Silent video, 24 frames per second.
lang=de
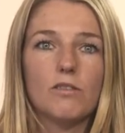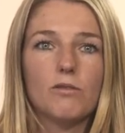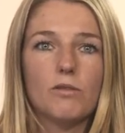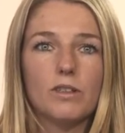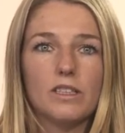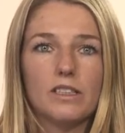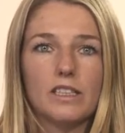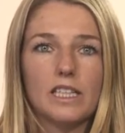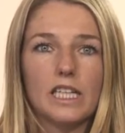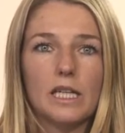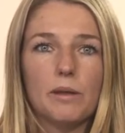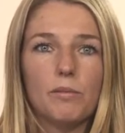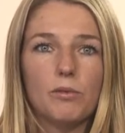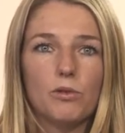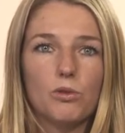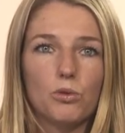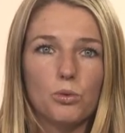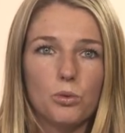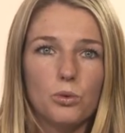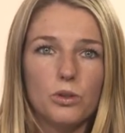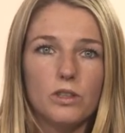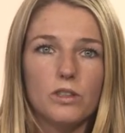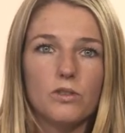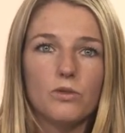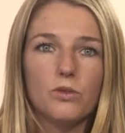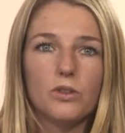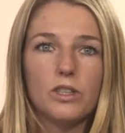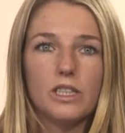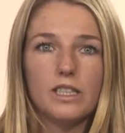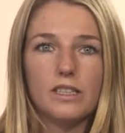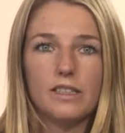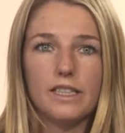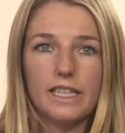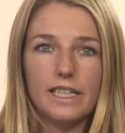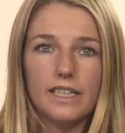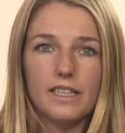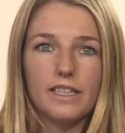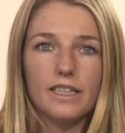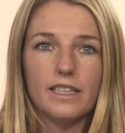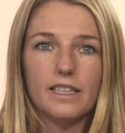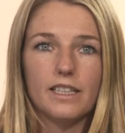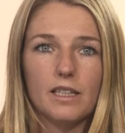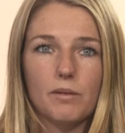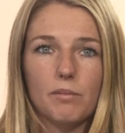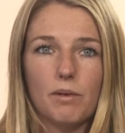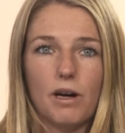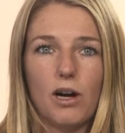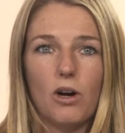Vertriebstools für den
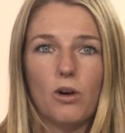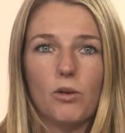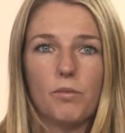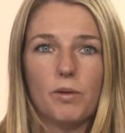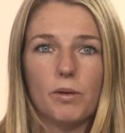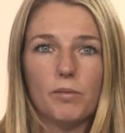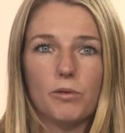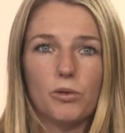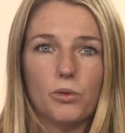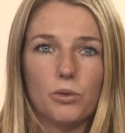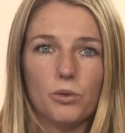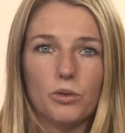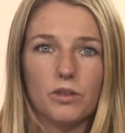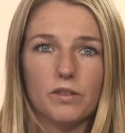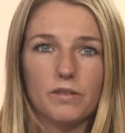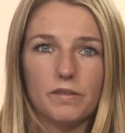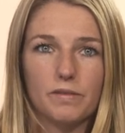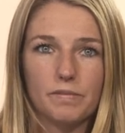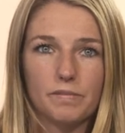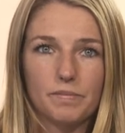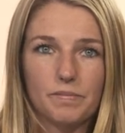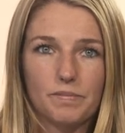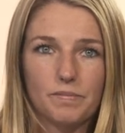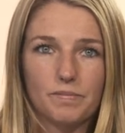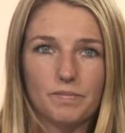täglichen Gebrauch beim Kunden.